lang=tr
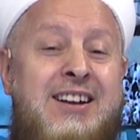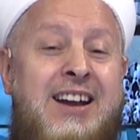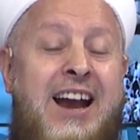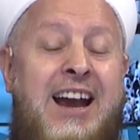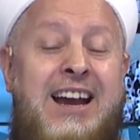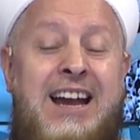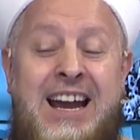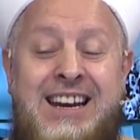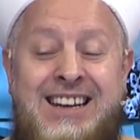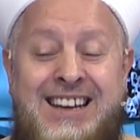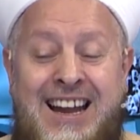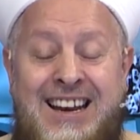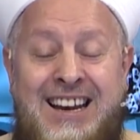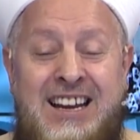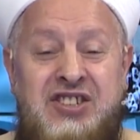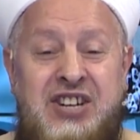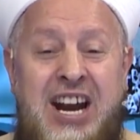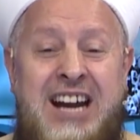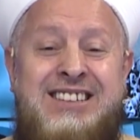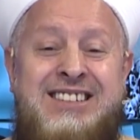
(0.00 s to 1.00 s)
Eğer
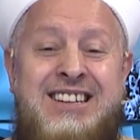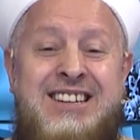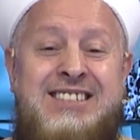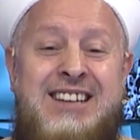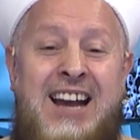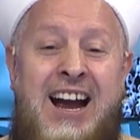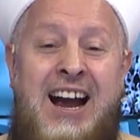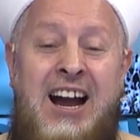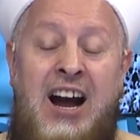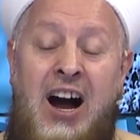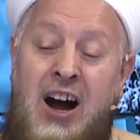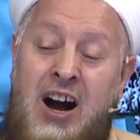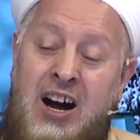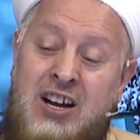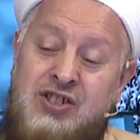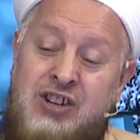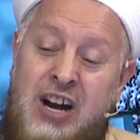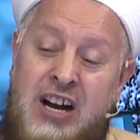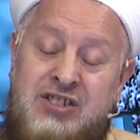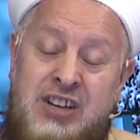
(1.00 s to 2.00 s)
gelecektiyse
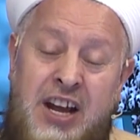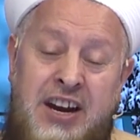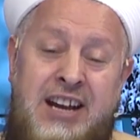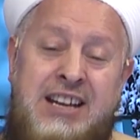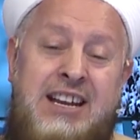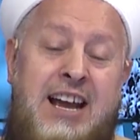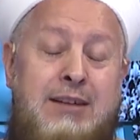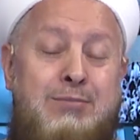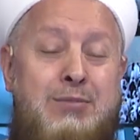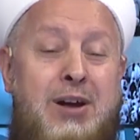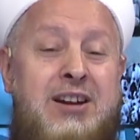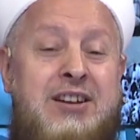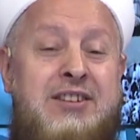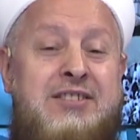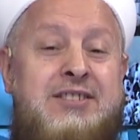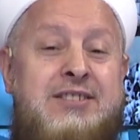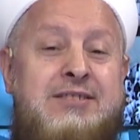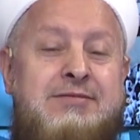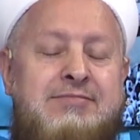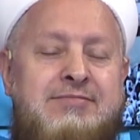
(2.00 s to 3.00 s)
ancak sana
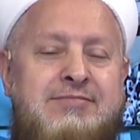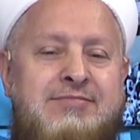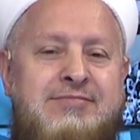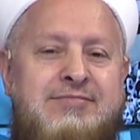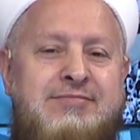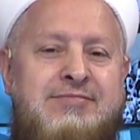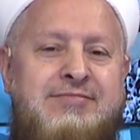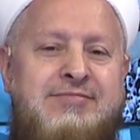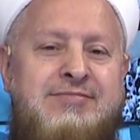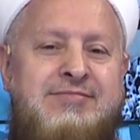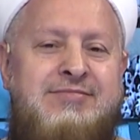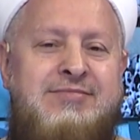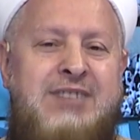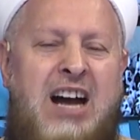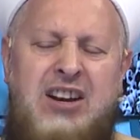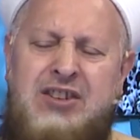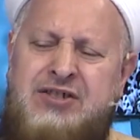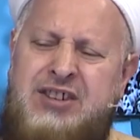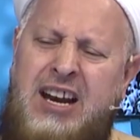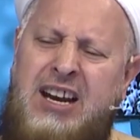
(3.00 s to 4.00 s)
gelmeliydi.
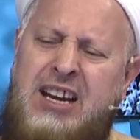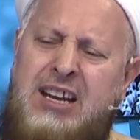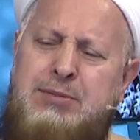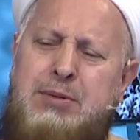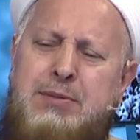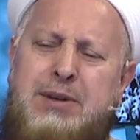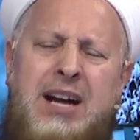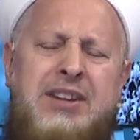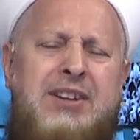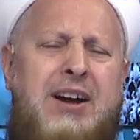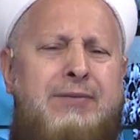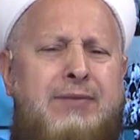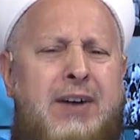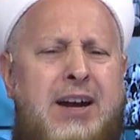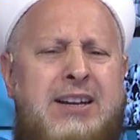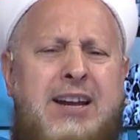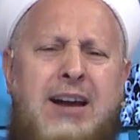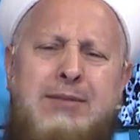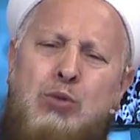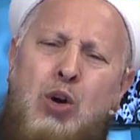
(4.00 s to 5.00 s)
Hani senin gibi bir adam
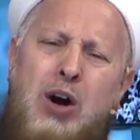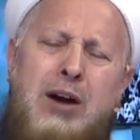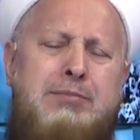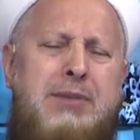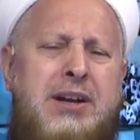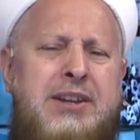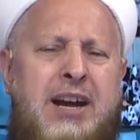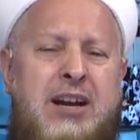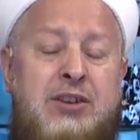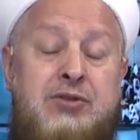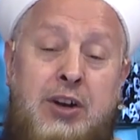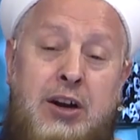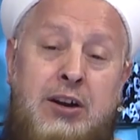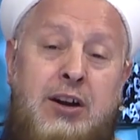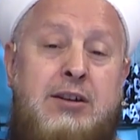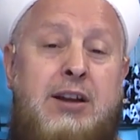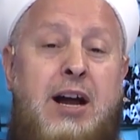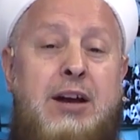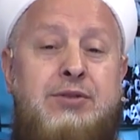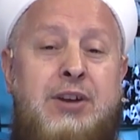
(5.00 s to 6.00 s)
varken Muhammed'e
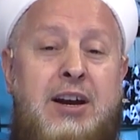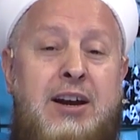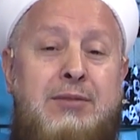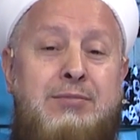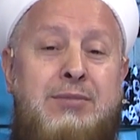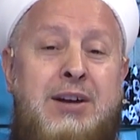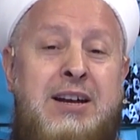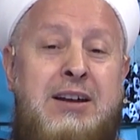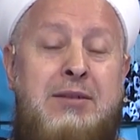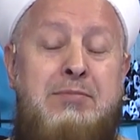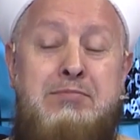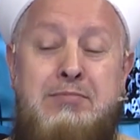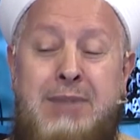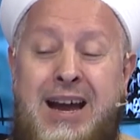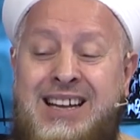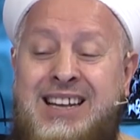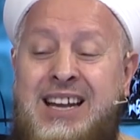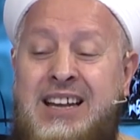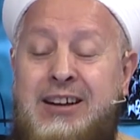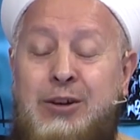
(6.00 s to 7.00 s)
sallallahu aleyhi ve sellem
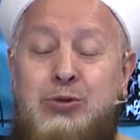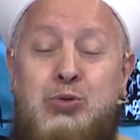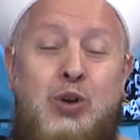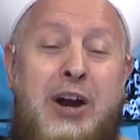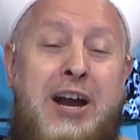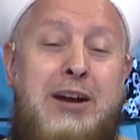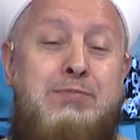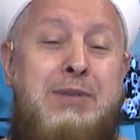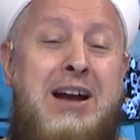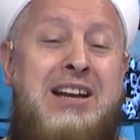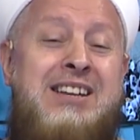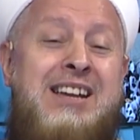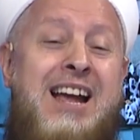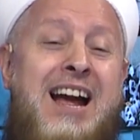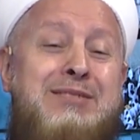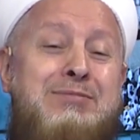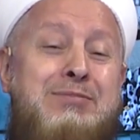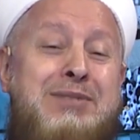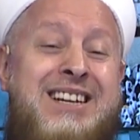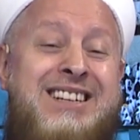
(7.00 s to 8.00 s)
Mekke'de kuru ekmek
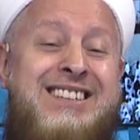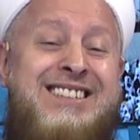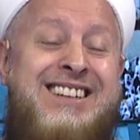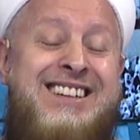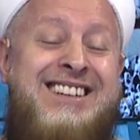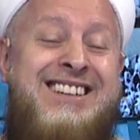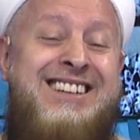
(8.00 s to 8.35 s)
yiyen bir